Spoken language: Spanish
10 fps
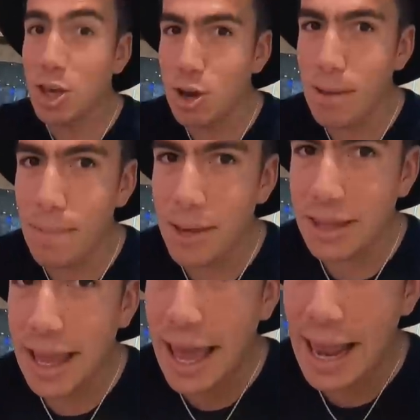Y
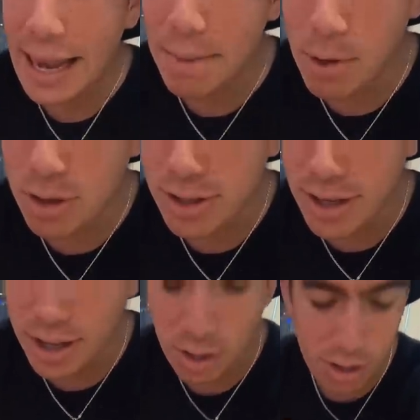obviamente el
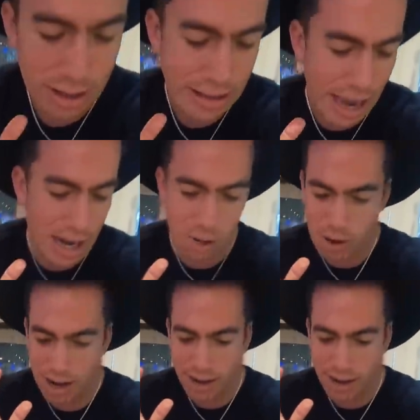limoncito, tal cual.